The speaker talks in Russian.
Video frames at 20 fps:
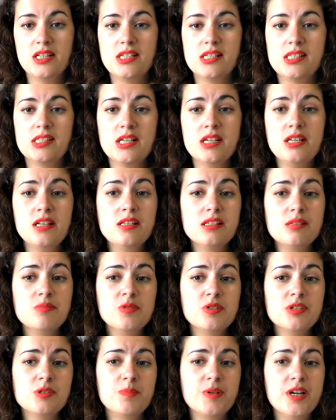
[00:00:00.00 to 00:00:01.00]
князь так и не
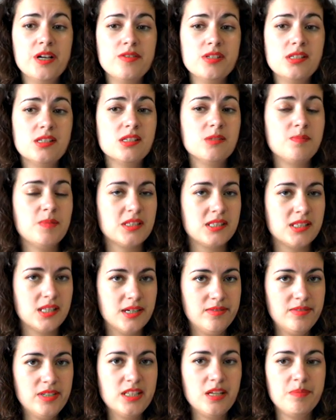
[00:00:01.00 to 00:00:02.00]
смог справиться с
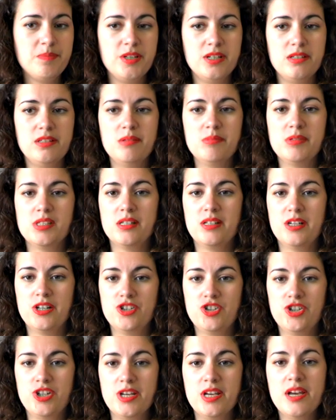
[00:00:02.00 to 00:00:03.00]
поставленной перед ним
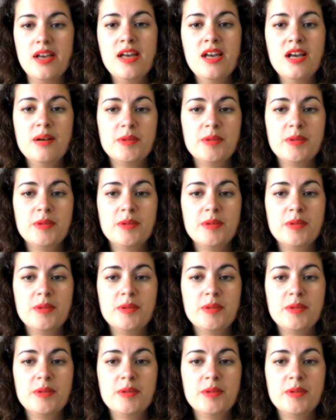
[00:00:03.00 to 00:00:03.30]
задачей –